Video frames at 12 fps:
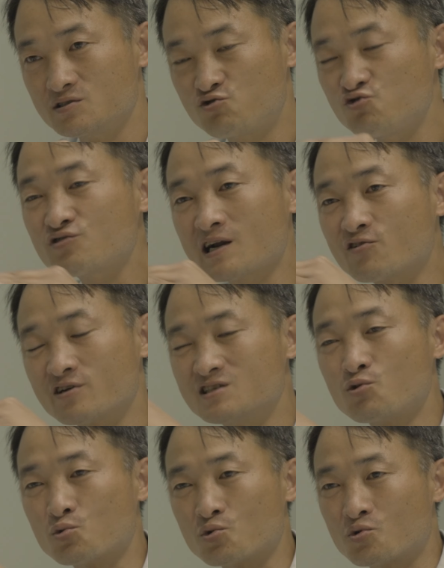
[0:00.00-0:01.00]
쭉 갈 거예요. 그
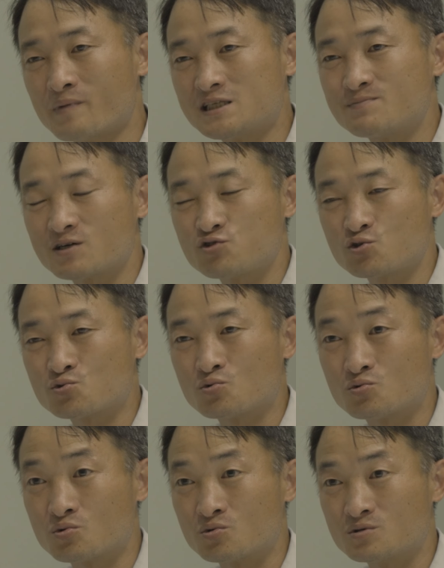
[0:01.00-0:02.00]
농도로, 마지막 최종
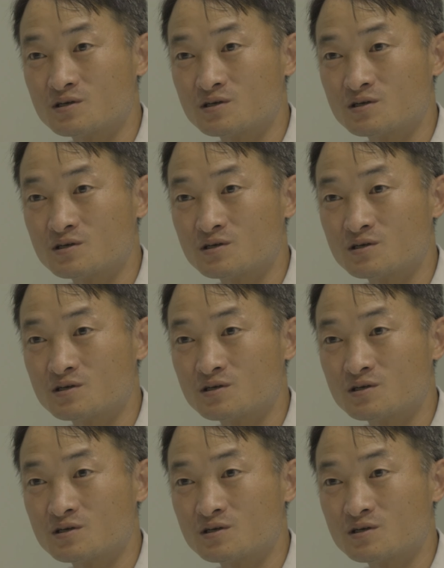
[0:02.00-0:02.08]
농도로.